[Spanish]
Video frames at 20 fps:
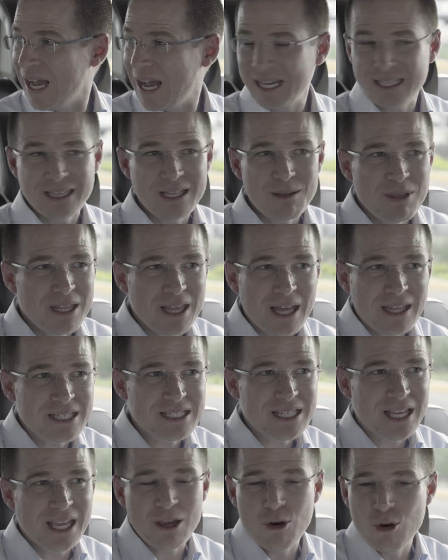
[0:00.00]

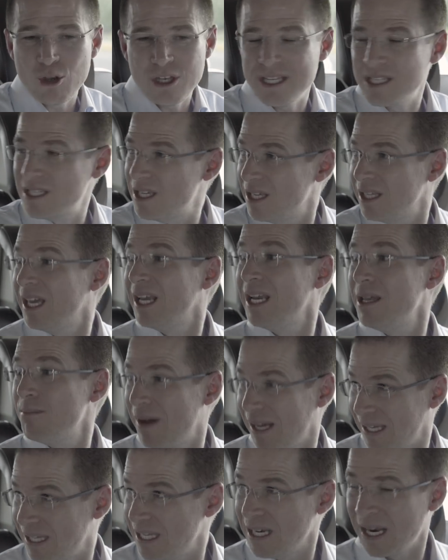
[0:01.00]
actividades que hoy ni siquiera
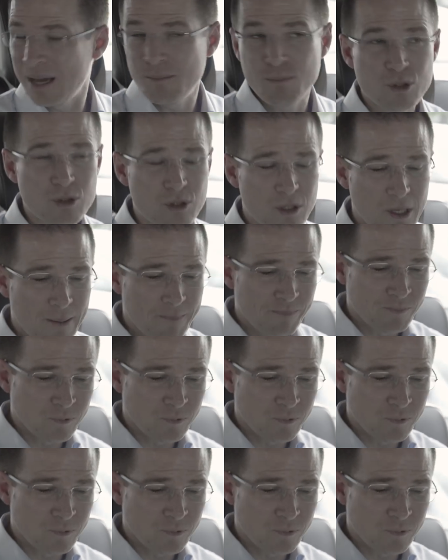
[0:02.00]
imaginamos,